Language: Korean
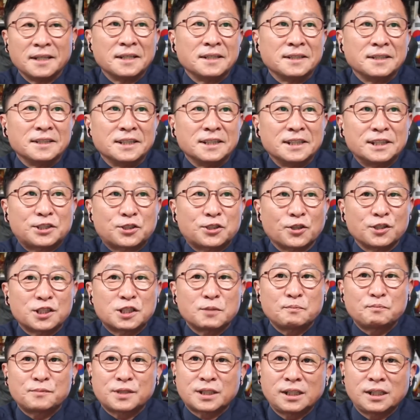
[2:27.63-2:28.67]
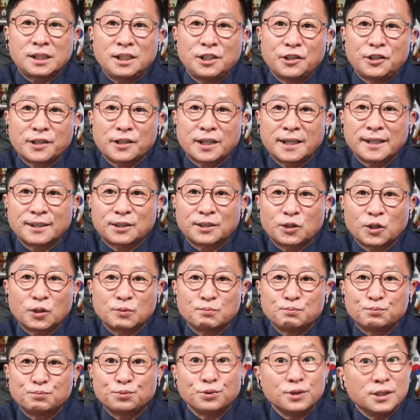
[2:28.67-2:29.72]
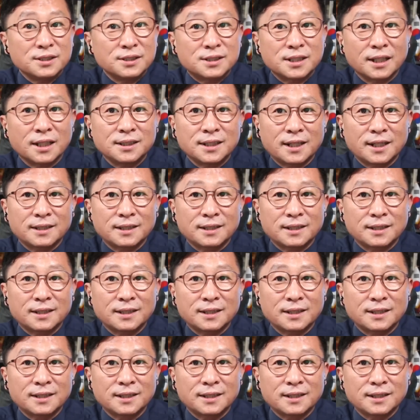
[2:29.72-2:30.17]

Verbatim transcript: 2017년에 했던 문재인의